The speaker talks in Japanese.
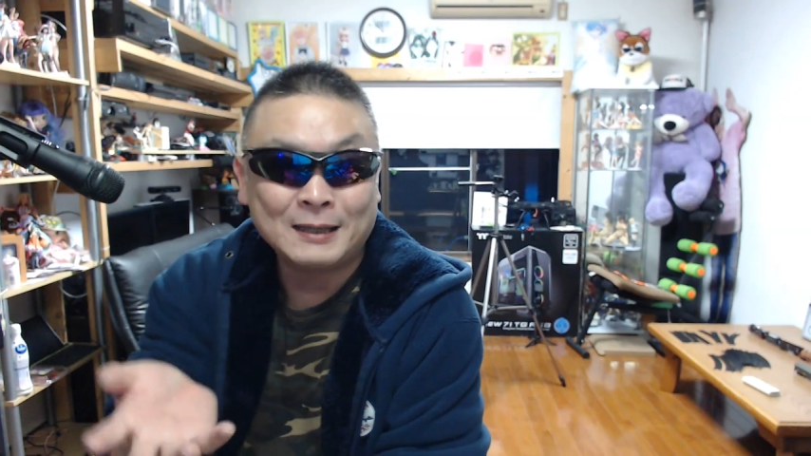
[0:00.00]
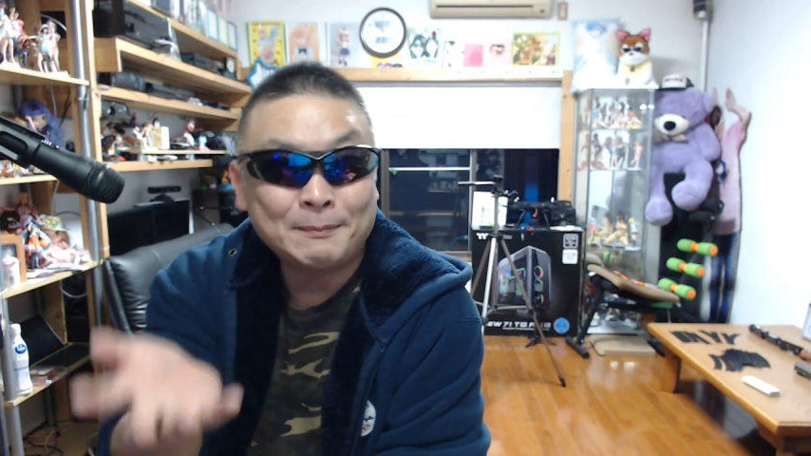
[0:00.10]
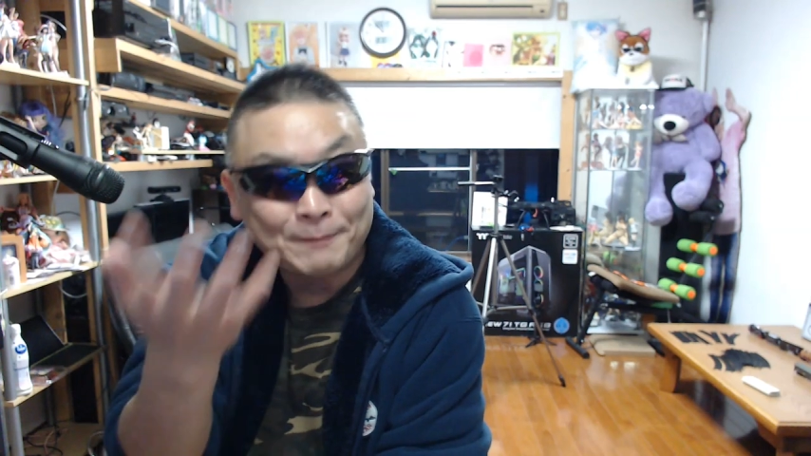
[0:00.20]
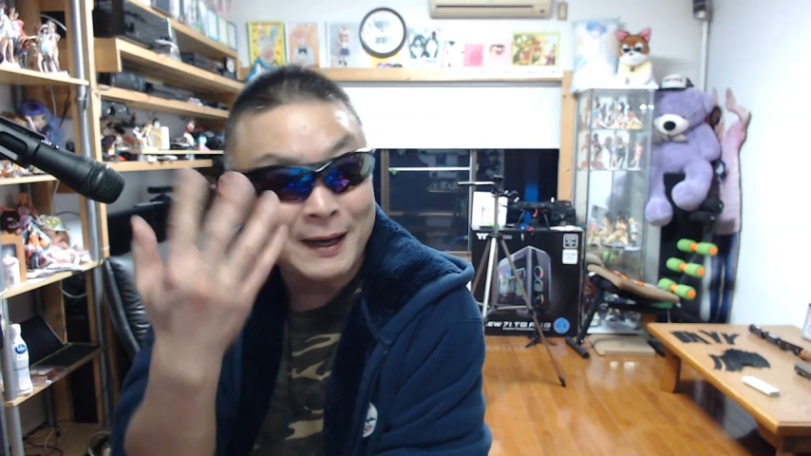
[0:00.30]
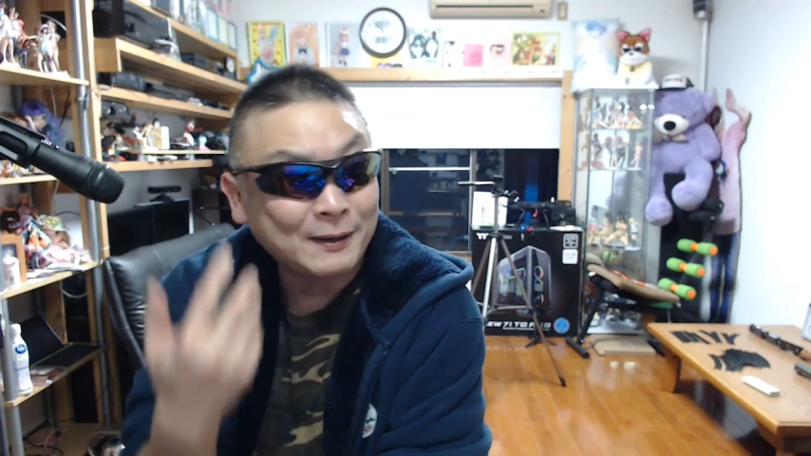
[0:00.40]

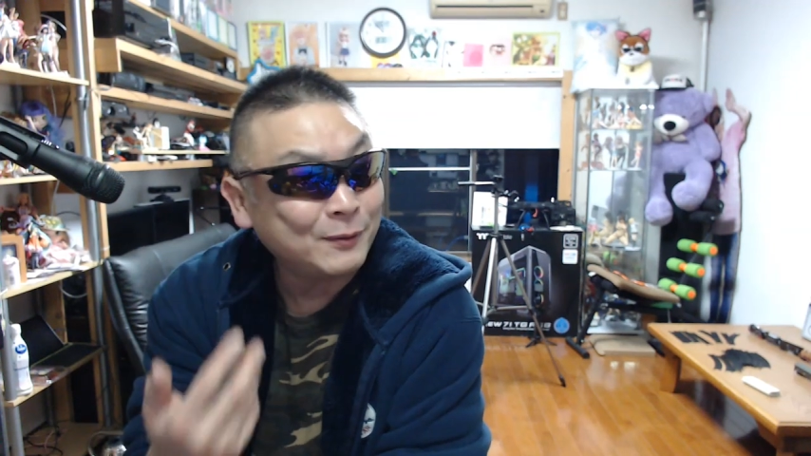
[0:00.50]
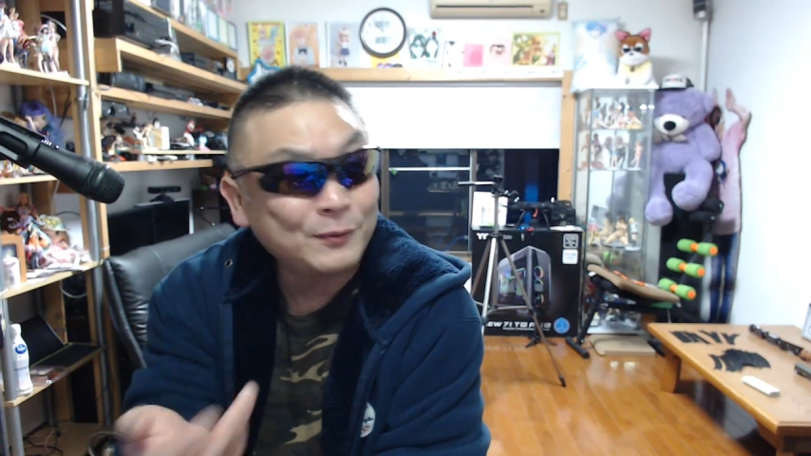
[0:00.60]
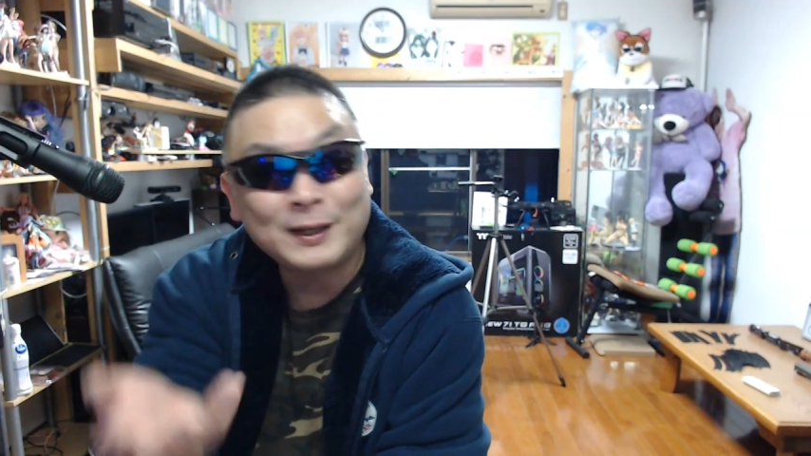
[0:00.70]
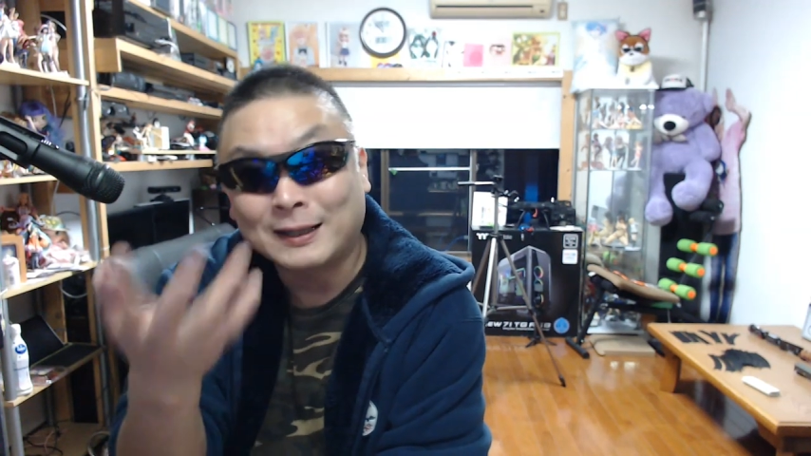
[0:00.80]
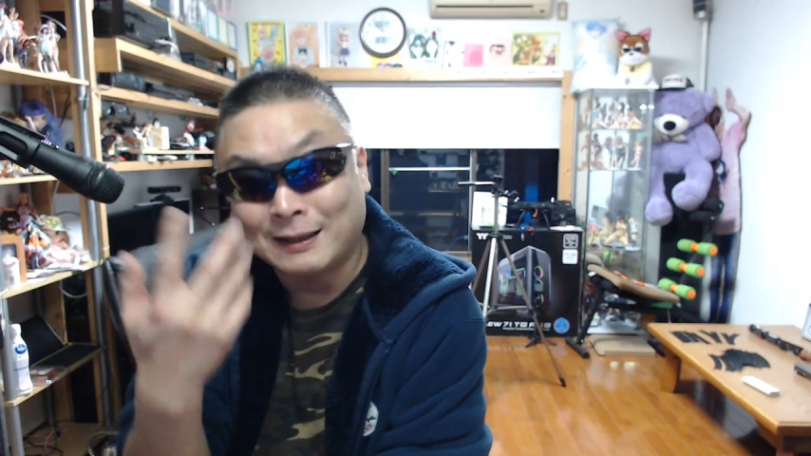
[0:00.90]
いっぱい
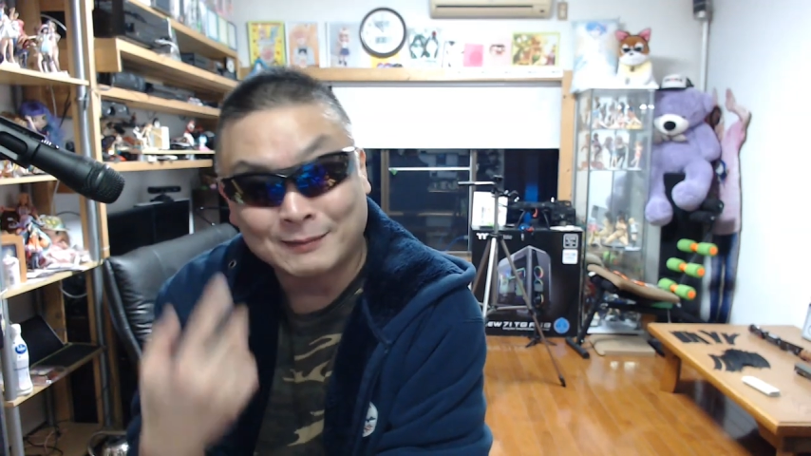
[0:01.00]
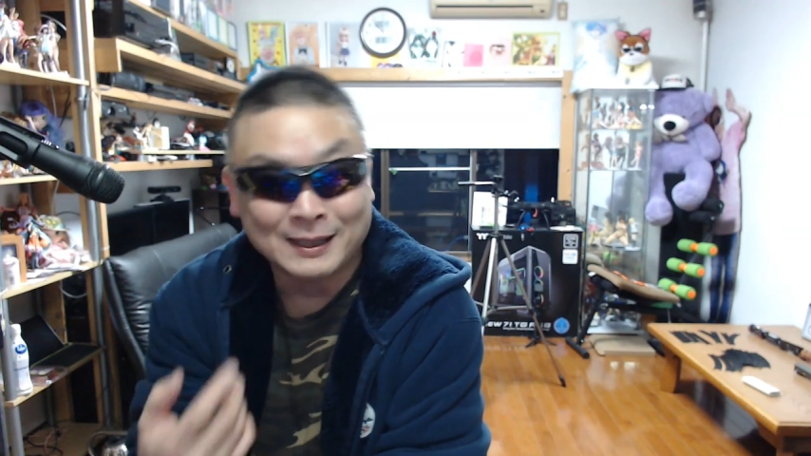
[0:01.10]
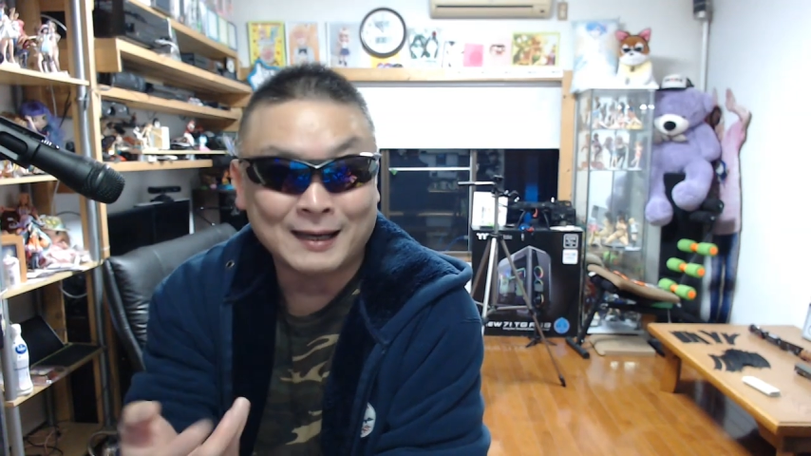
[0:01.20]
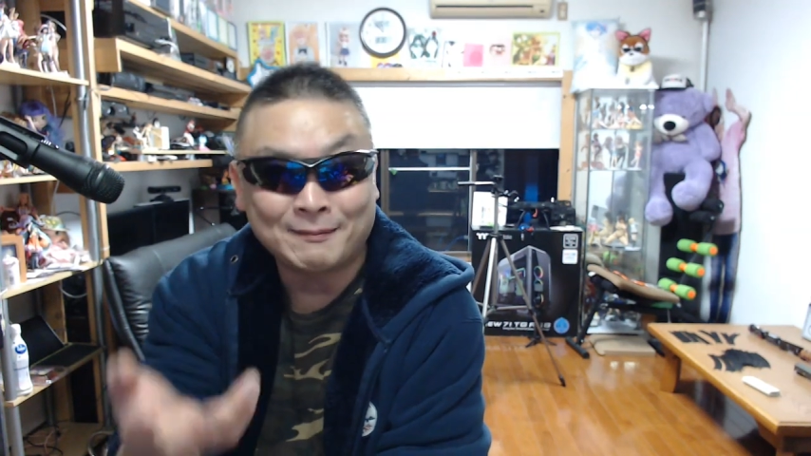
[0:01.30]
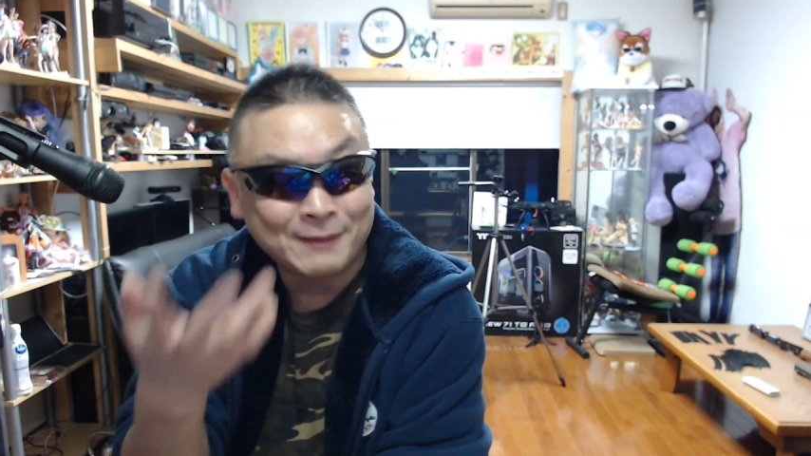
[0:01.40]
ウェルカムで